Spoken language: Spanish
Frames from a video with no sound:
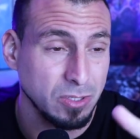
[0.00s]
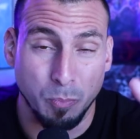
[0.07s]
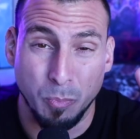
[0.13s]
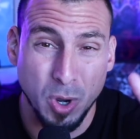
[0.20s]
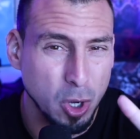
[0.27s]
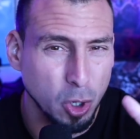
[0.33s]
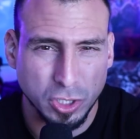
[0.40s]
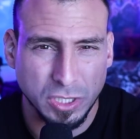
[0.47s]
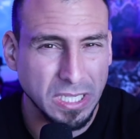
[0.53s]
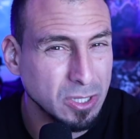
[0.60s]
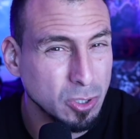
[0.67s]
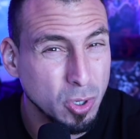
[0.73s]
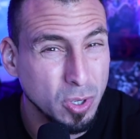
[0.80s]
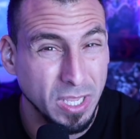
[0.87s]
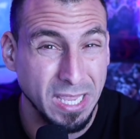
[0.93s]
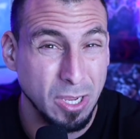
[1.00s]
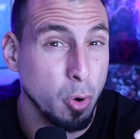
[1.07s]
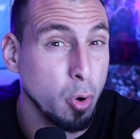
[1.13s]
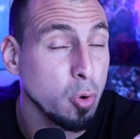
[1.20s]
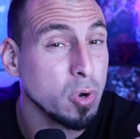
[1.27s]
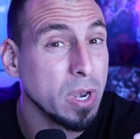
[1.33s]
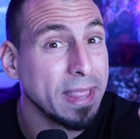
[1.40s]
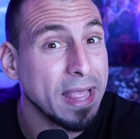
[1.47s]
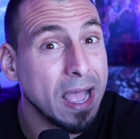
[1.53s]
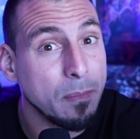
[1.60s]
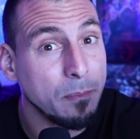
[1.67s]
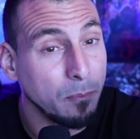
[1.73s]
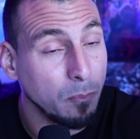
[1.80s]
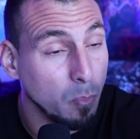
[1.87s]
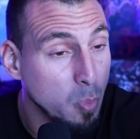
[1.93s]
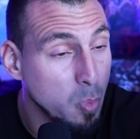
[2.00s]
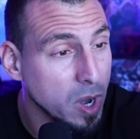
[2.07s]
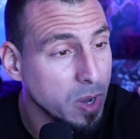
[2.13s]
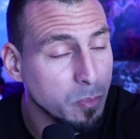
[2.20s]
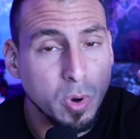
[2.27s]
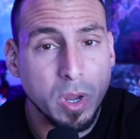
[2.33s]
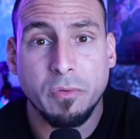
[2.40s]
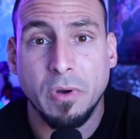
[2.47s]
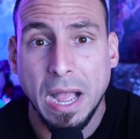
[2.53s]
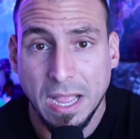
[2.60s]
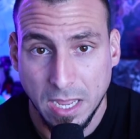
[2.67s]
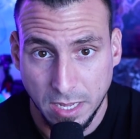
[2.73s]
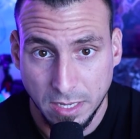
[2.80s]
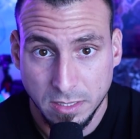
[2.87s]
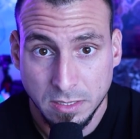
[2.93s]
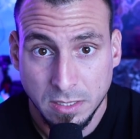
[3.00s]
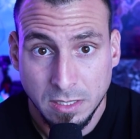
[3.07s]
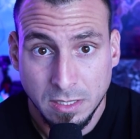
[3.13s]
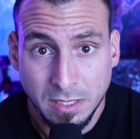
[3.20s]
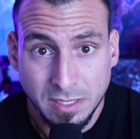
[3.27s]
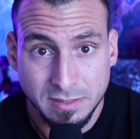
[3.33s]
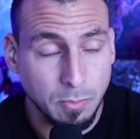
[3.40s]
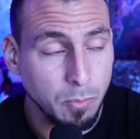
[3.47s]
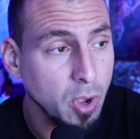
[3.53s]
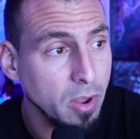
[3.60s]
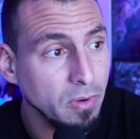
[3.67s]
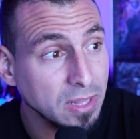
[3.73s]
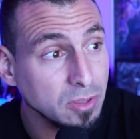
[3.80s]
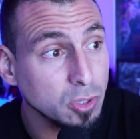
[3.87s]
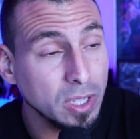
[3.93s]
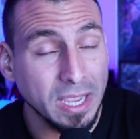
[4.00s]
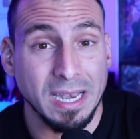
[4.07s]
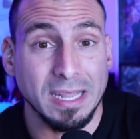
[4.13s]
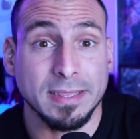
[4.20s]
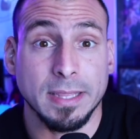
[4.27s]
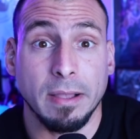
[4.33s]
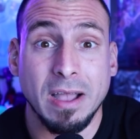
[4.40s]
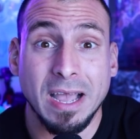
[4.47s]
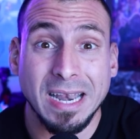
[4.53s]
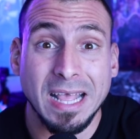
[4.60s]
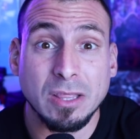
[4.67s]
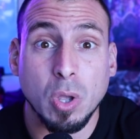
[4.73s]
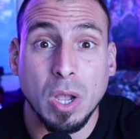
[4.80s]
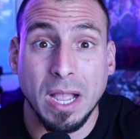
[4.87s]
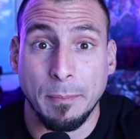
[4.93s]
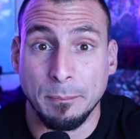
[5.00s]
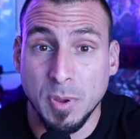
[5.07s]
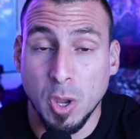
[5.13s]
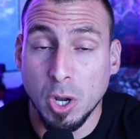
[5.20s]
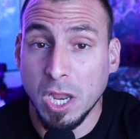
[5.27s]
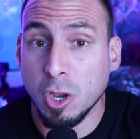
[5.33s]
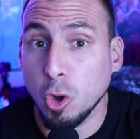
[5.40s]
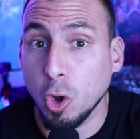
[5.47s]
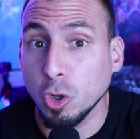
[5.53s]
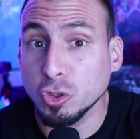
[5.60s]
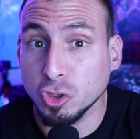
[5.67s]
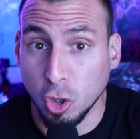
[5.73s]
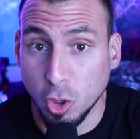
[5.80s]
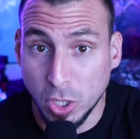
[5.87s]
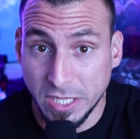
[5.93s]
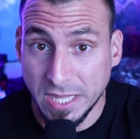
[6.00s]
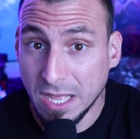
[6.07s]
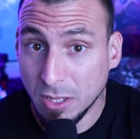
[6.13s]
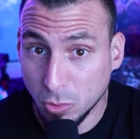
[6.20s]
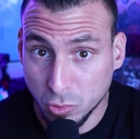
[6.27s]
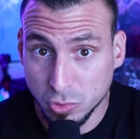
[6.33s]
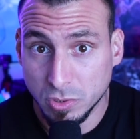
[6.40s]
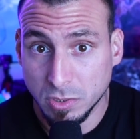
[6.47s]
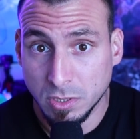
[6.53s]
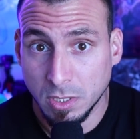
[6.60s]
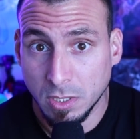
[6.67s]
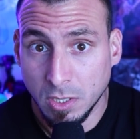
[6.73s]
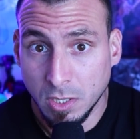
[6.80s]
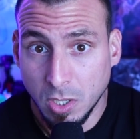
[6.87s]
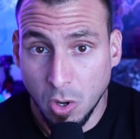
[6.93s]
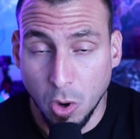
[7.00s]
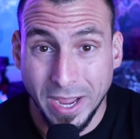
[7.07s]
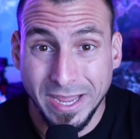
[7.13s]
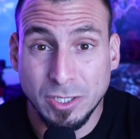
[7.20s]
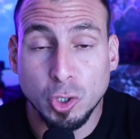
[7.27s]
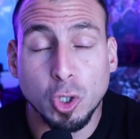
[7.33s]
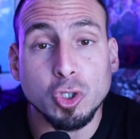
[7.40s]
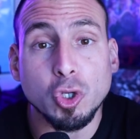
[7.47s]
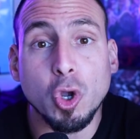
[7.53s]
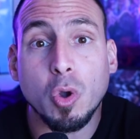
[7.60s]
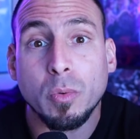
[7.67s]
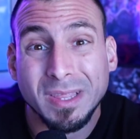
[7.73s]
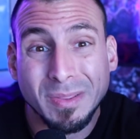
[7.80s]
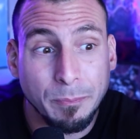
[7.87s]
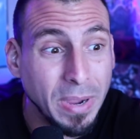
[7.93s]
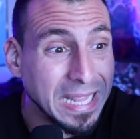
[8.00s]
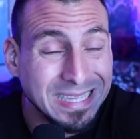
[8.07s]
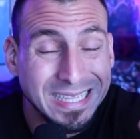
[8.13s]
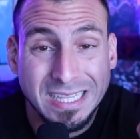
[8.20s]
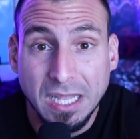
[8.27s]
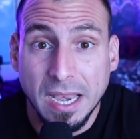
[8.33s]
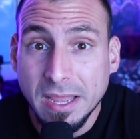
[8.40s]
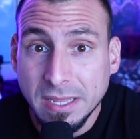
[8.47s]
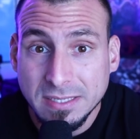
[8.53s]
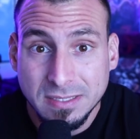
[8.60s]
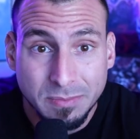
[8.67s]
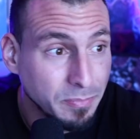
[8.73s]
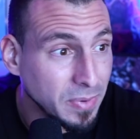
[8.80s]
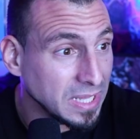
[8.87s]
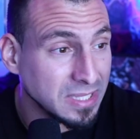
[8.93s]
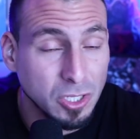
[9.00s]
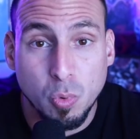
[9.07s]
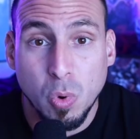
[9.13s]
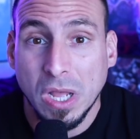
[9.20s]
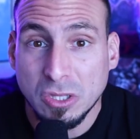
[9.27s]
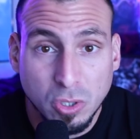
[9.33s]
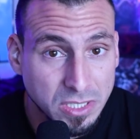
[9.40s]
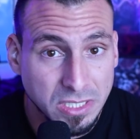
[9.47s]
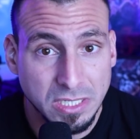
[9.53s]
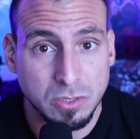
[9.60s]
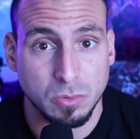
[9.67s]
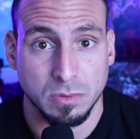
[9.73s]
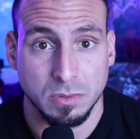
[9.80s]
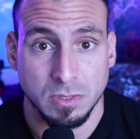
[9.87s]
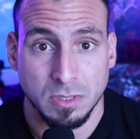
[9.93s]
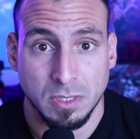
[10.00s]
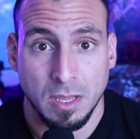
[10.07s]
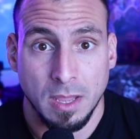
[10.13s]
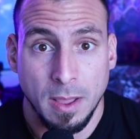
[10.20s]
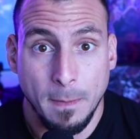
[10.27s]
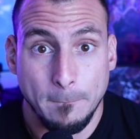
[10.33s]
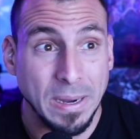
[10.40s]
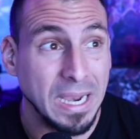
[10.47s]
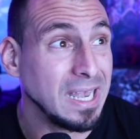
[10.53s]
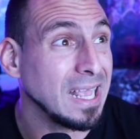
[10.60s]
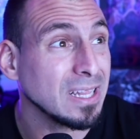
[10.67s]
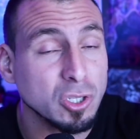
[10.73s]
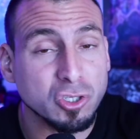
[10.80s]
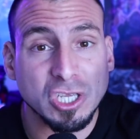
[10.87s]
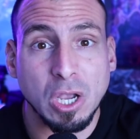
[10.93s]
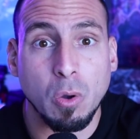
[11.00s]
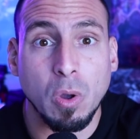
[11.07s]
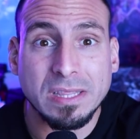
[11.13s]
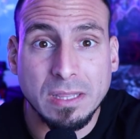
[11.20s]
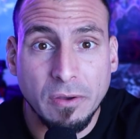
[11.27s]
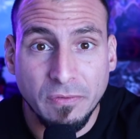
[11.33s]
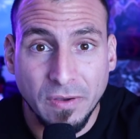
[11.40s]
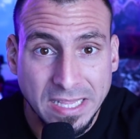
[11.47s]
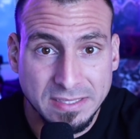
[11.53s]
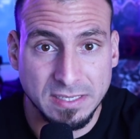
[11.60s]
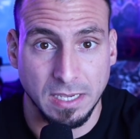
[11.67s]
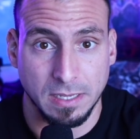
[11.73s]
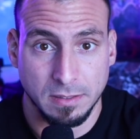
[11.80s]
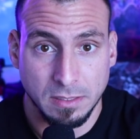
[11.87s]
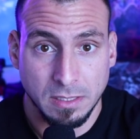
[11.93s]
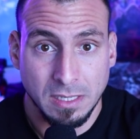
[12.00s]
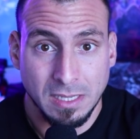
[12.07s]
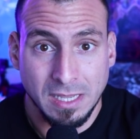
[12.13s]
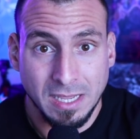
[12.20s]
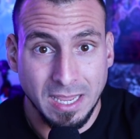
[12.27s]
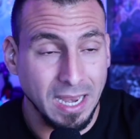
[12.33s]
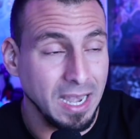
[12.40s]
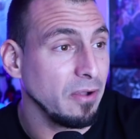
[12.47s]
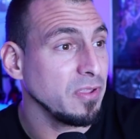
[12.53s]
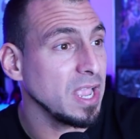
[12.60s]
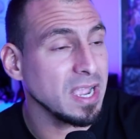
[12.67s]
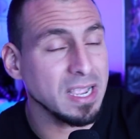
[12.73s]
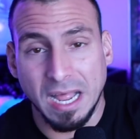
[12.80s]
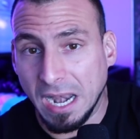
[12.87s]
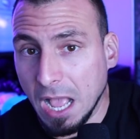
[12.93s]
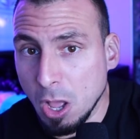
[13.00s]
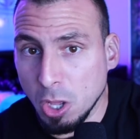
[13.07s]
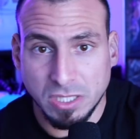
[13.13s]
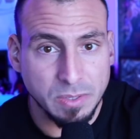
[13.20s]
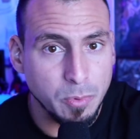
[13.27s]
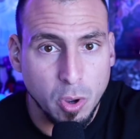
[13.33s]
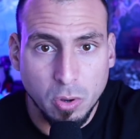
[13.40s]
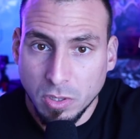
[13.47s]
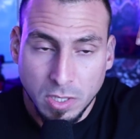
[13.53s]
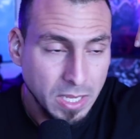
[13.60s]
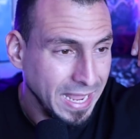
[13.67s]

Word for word: muy cortito y con una edad muy, muy baja. Estamos hablando de que le estaba ganando a campeones consolidados. ¿Ok? John John, 23, 24 añitos. Peleándose con estas bestias que le habían ganado a tipos